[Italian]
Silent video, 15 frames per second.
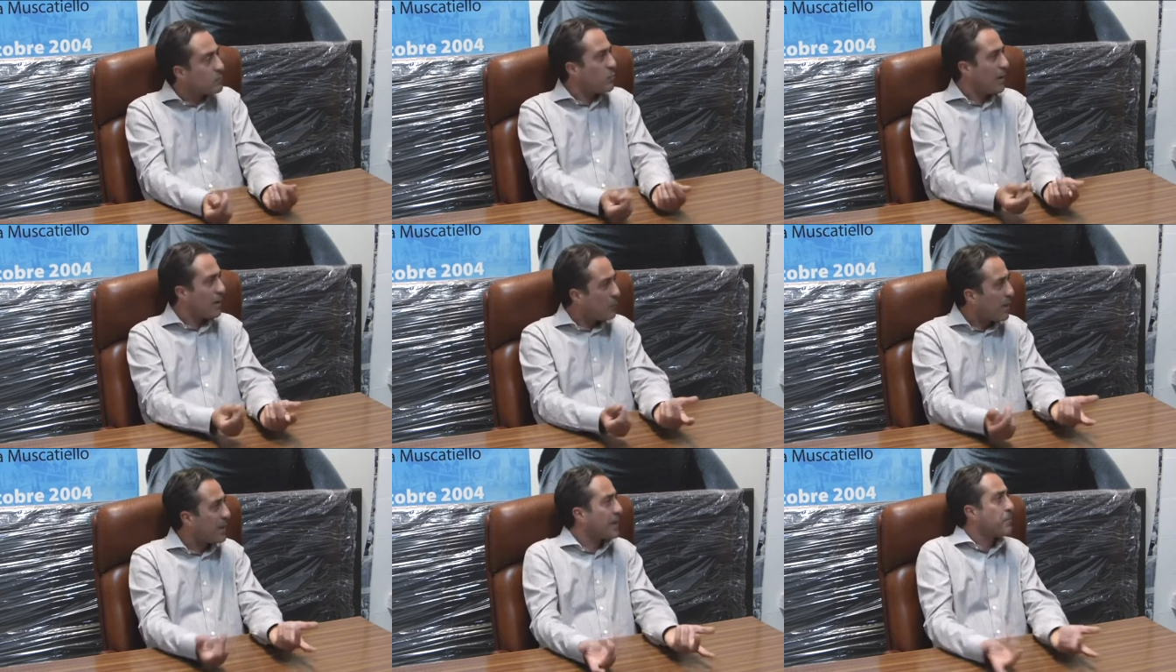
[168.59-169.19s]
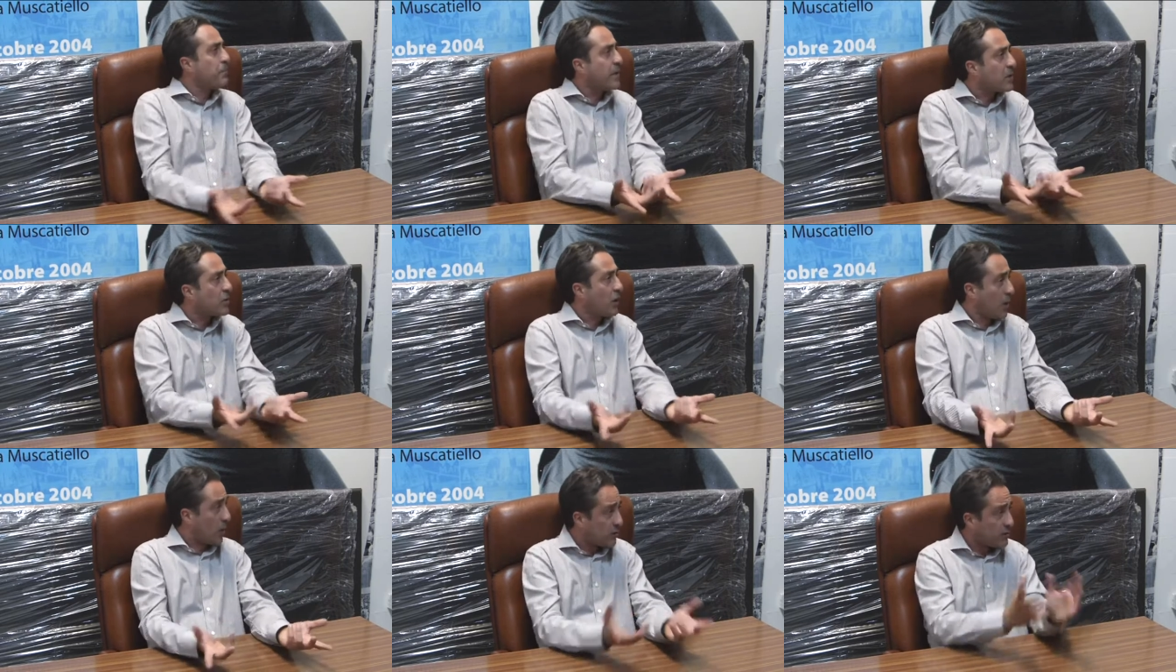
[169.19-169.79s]
qualche
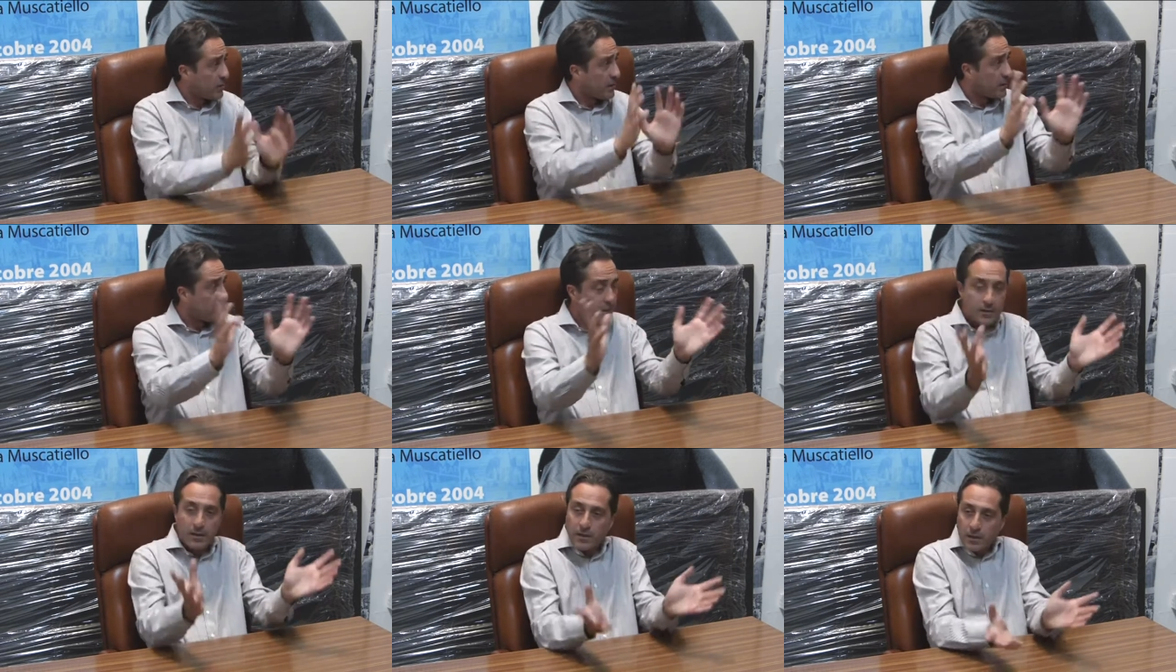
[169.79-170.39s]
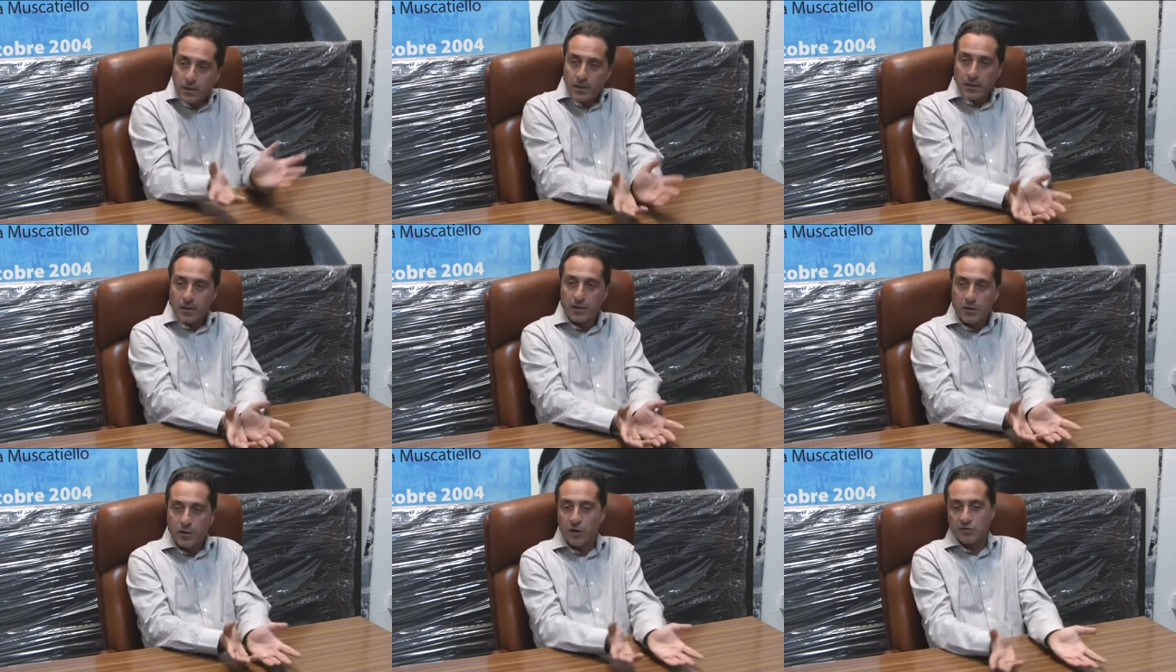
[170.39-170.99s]
piccola cosa perché
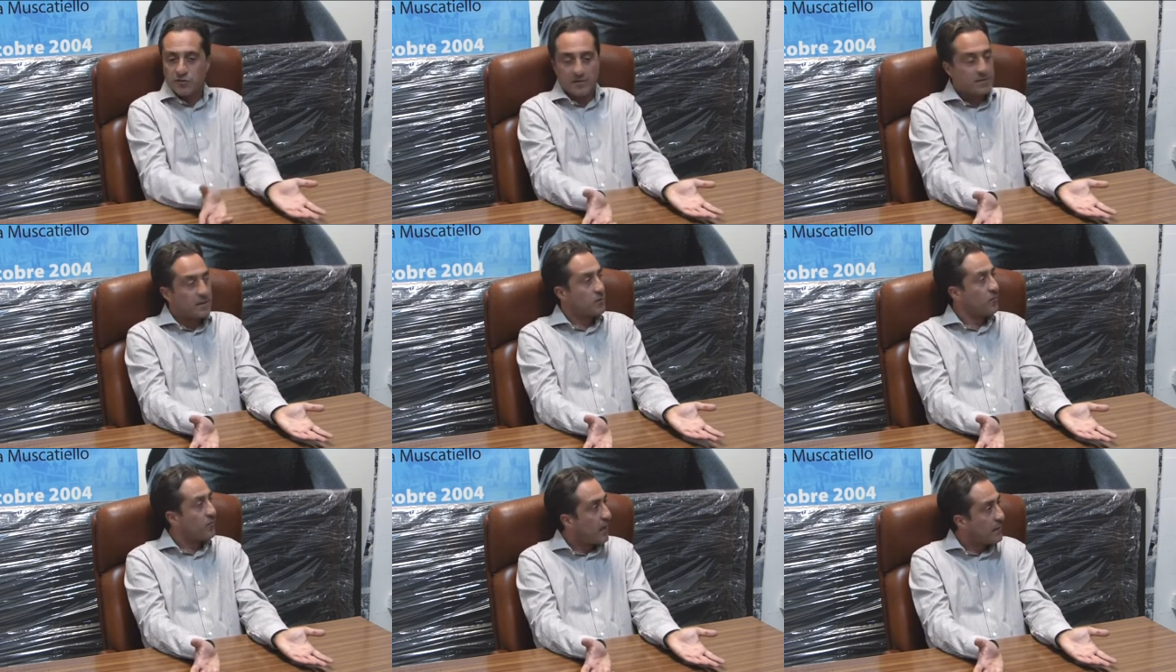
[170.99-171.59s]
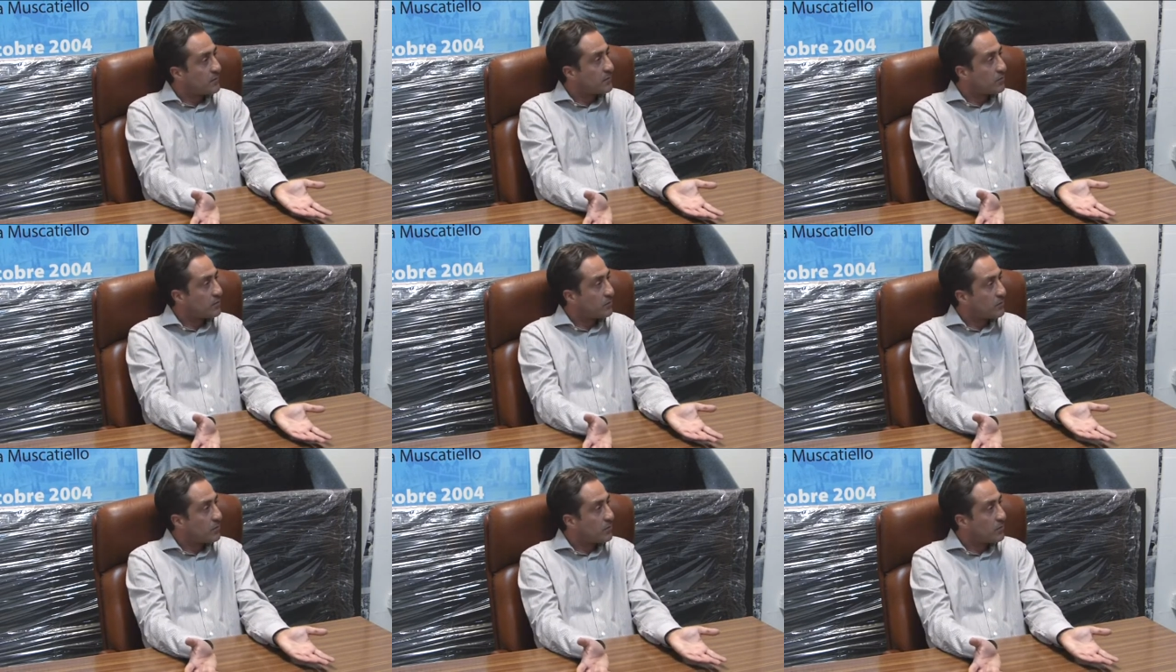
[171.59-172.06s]
il grosso è stato fatto.